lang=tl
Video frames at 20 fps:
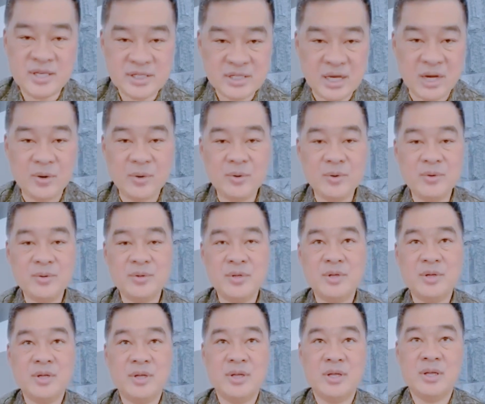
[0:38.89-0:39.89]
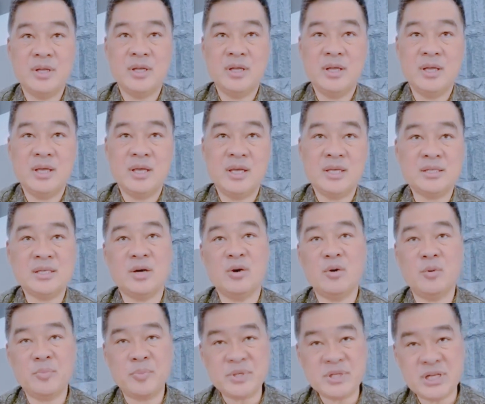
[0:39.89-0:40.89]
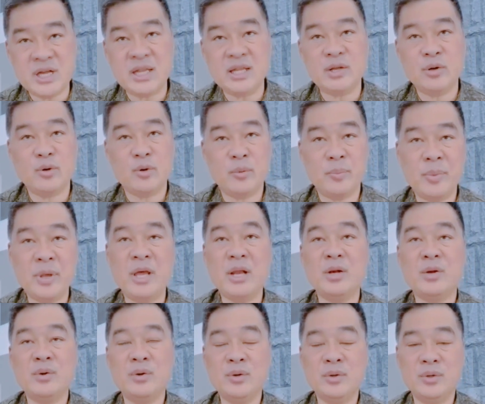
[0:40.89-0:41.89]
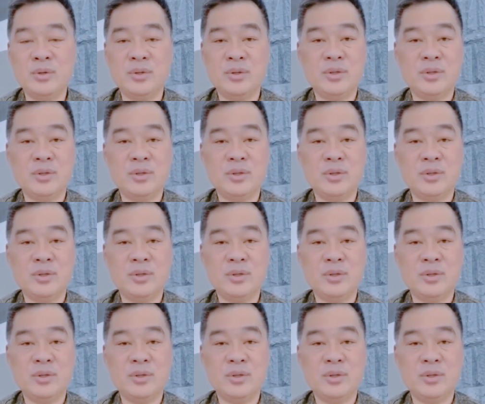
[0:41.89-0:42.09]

Shaw, isang opisyal ng gobyerno.